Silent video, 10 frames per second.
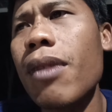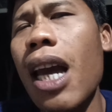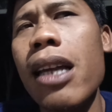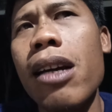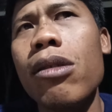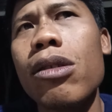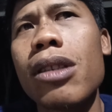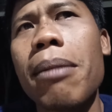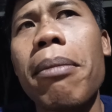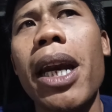hanya untuk
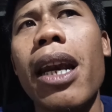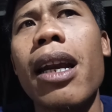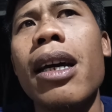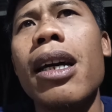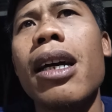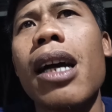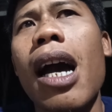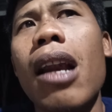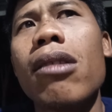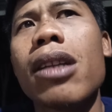temen
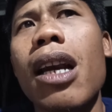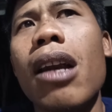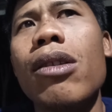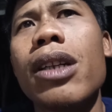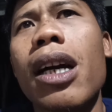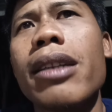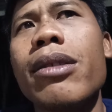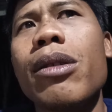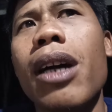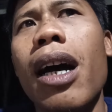kalau terlalu dekat
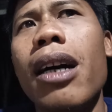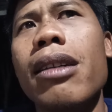juga